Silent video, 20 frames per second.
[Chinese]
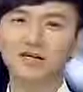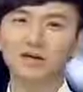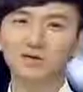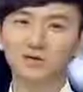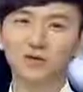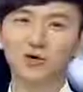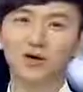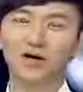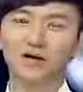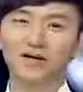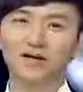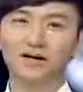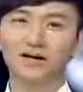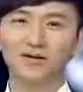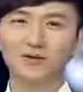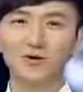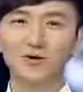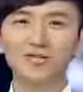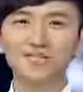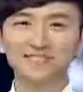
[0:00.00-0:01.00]
很多
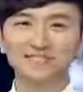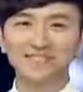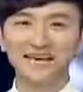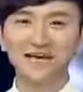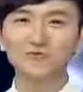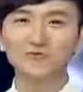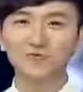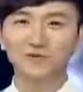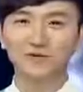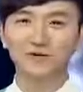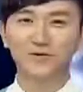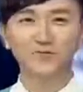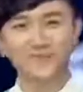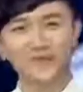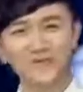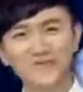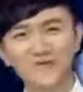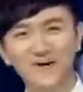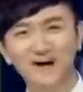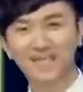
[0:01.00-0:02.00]
很多宅女们
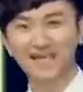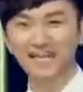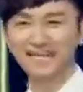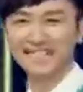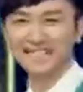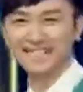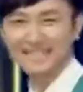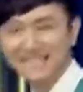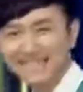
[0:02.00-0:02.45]
都疯狂了，